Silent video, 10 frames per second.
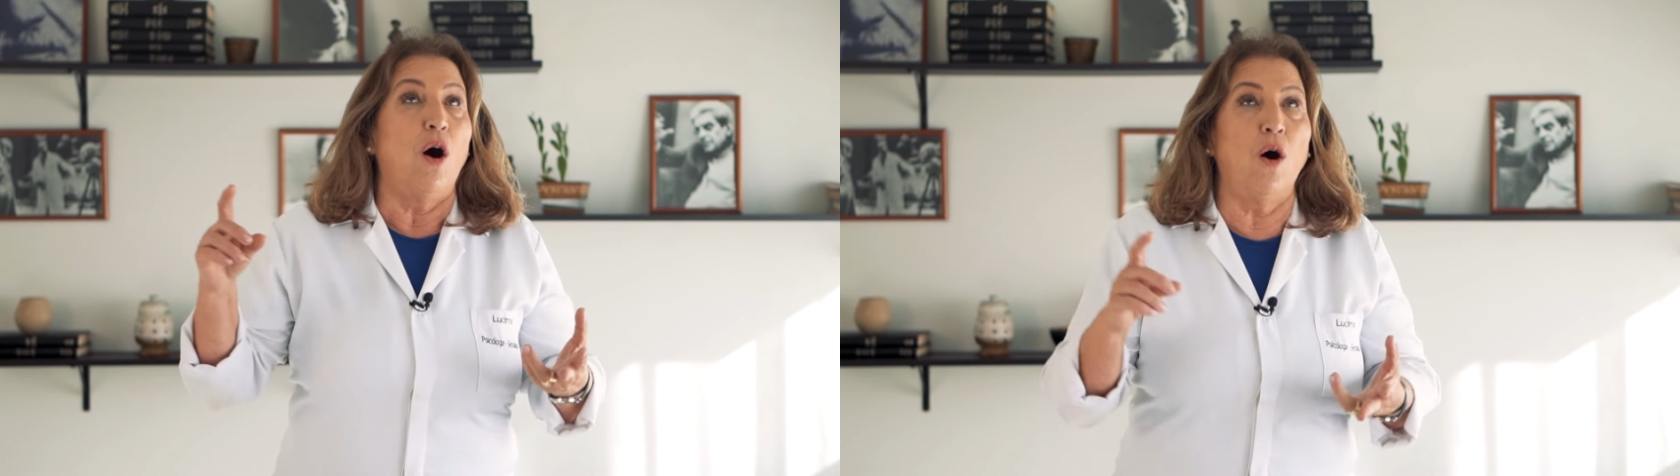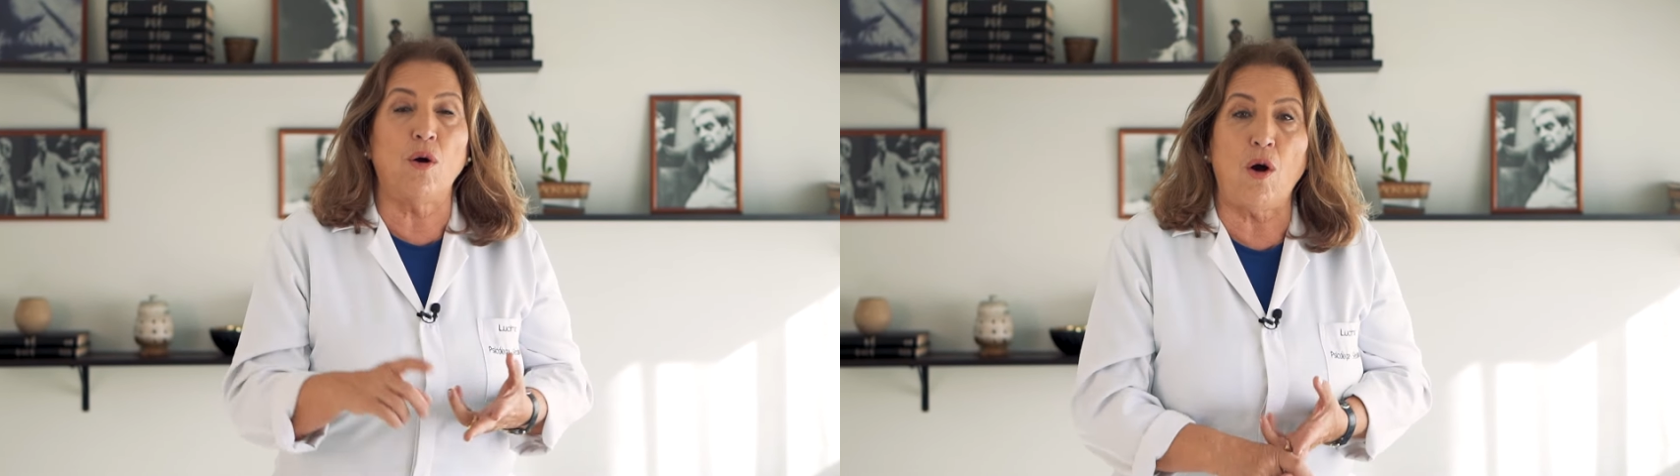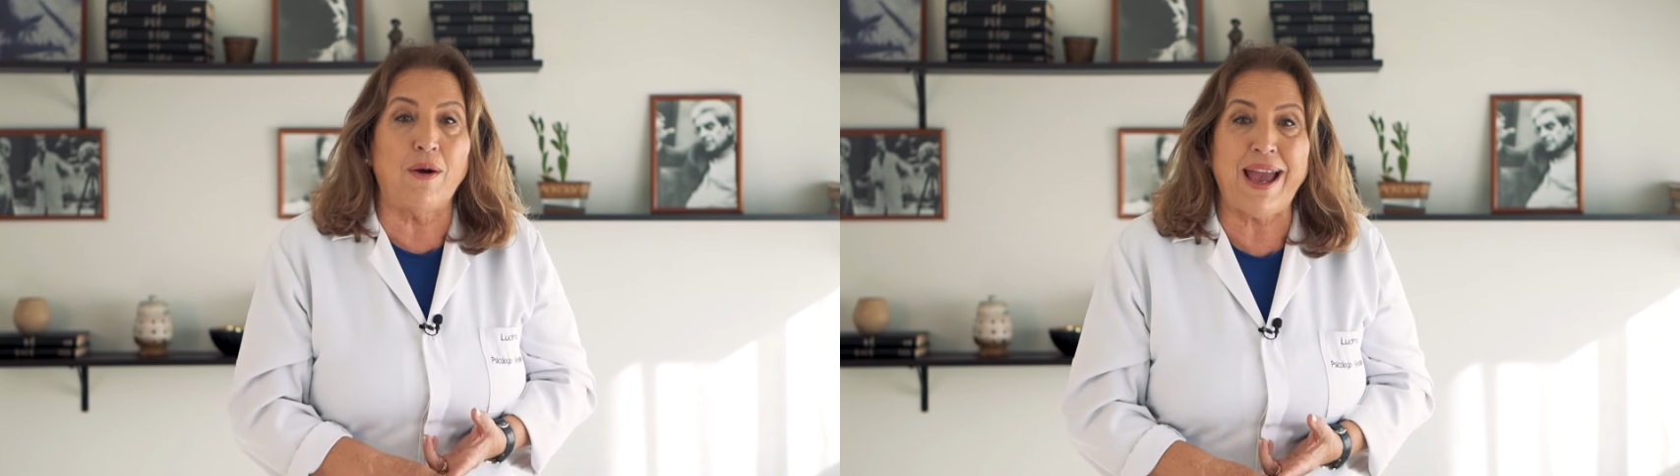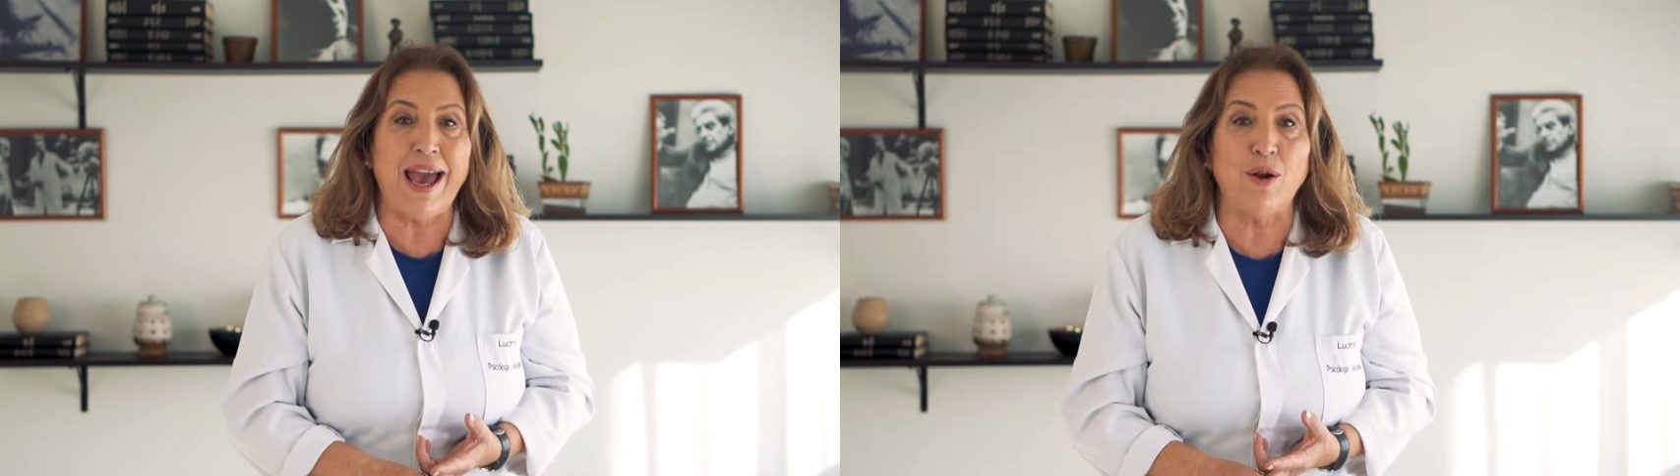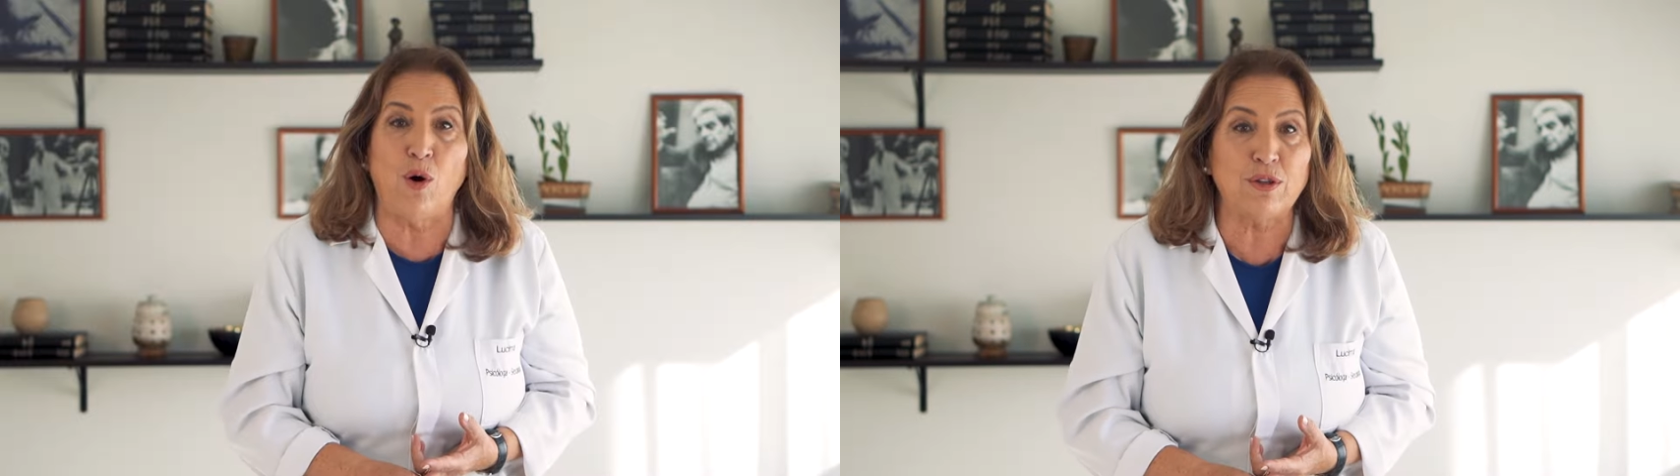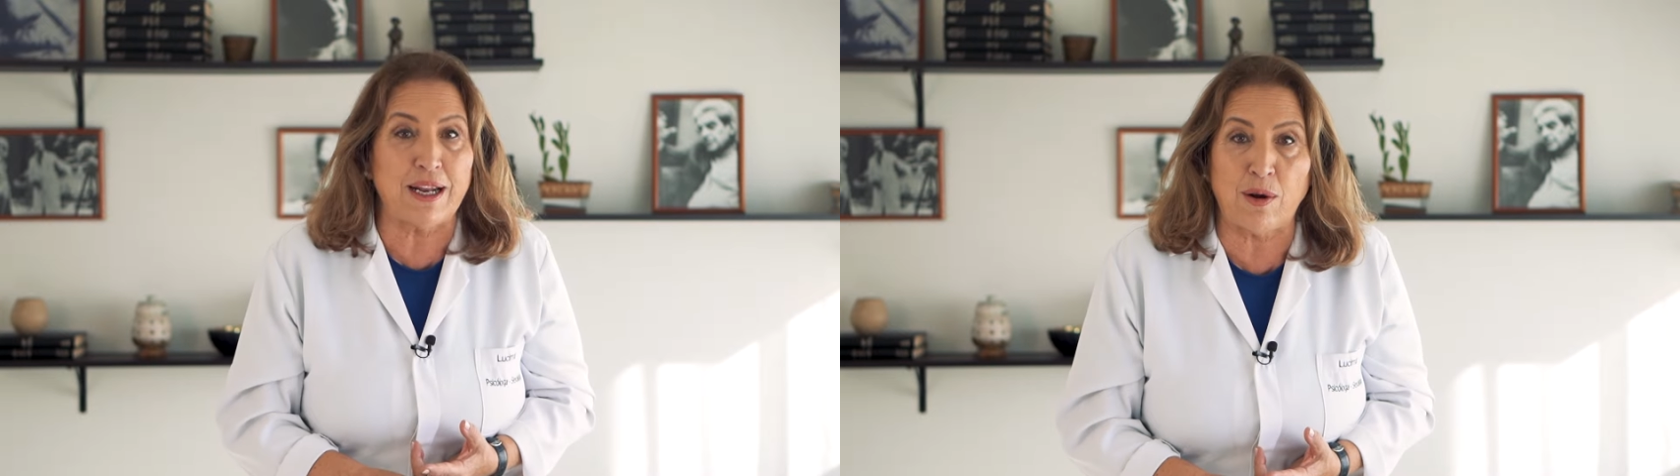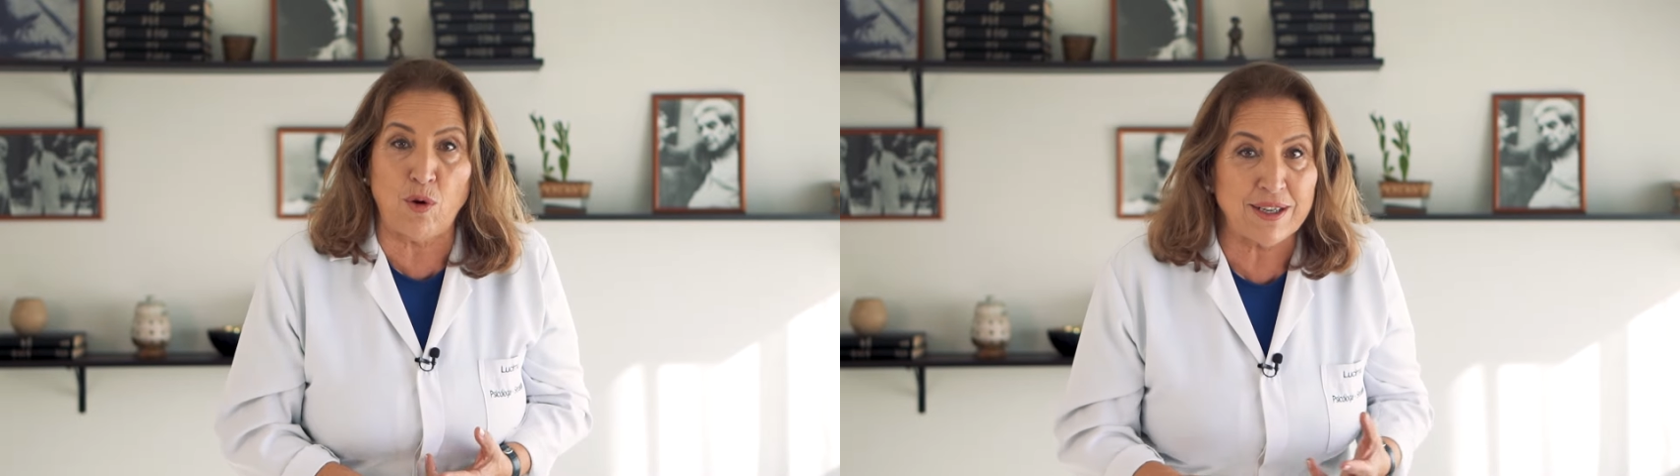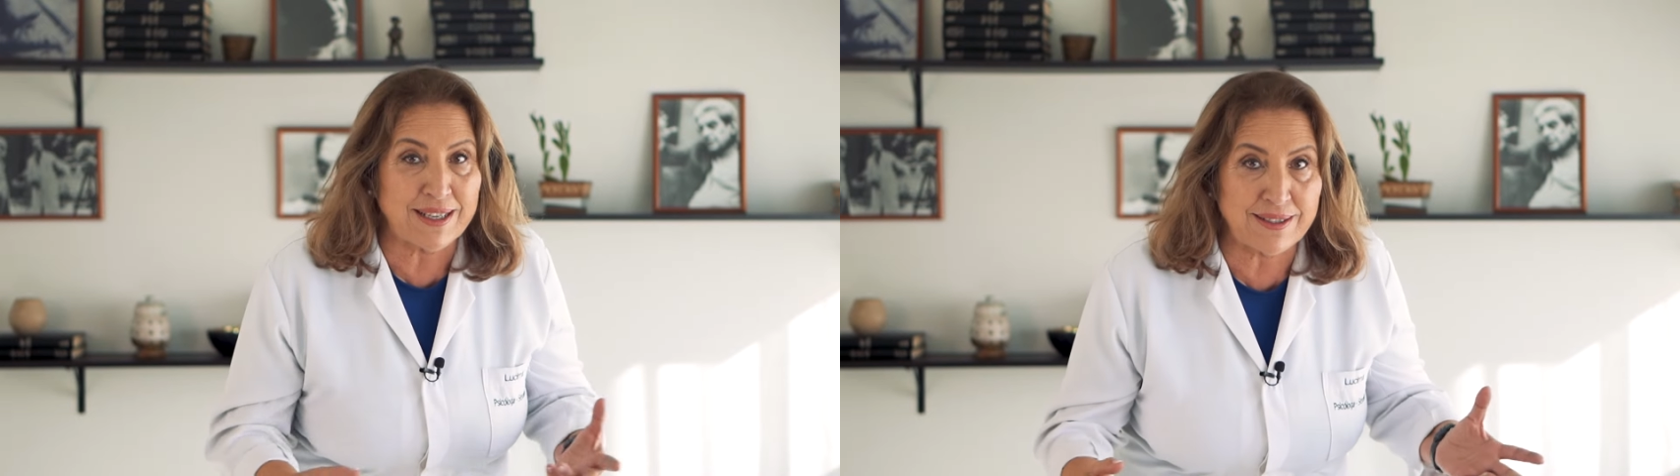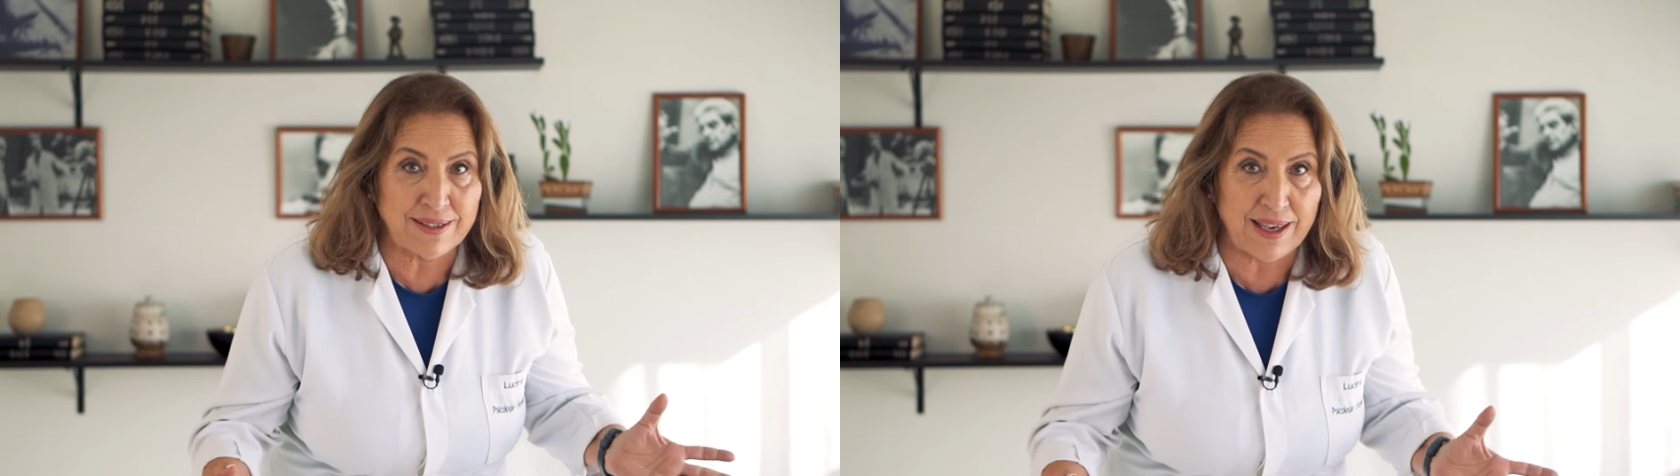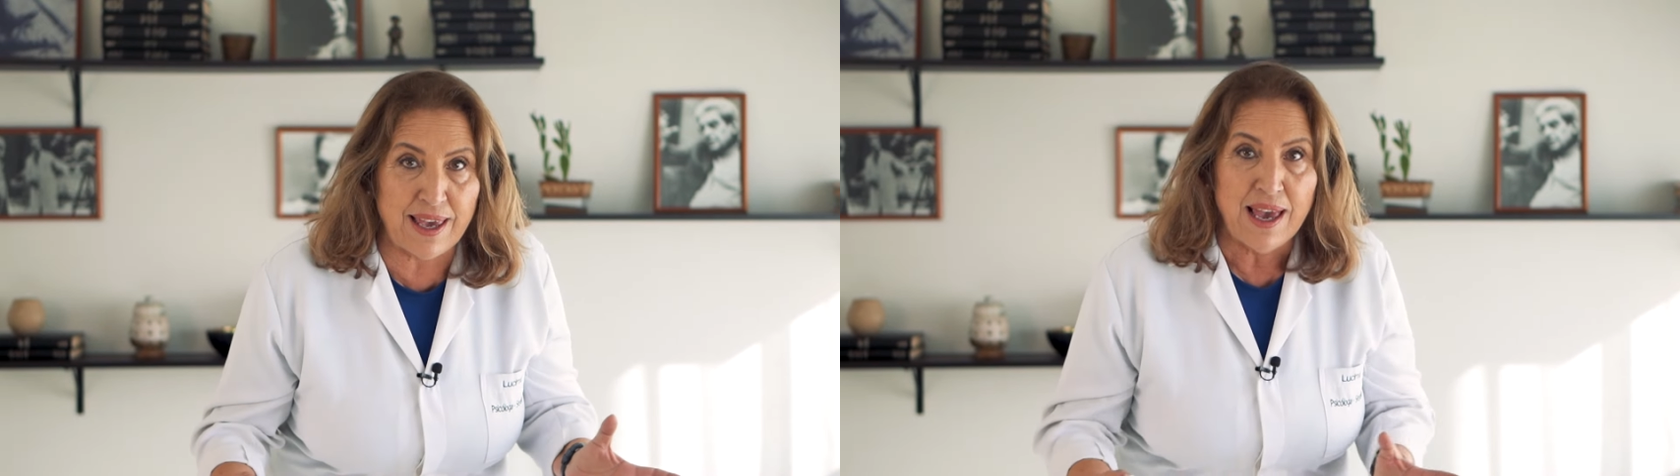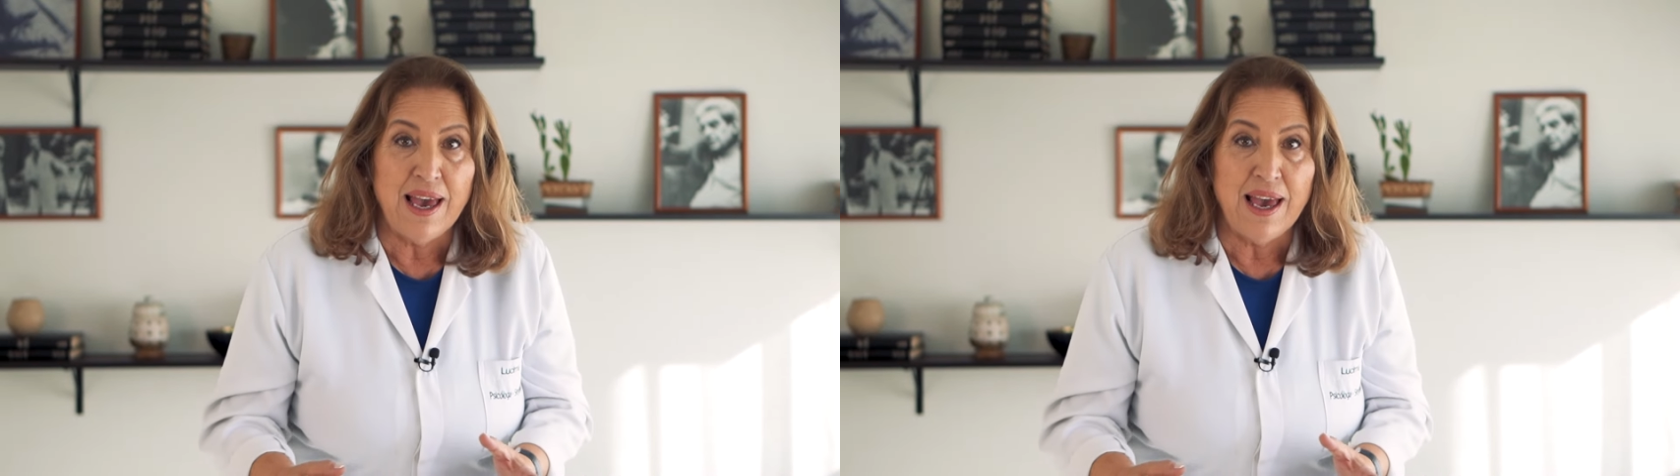ou qualquer outra coisa assim.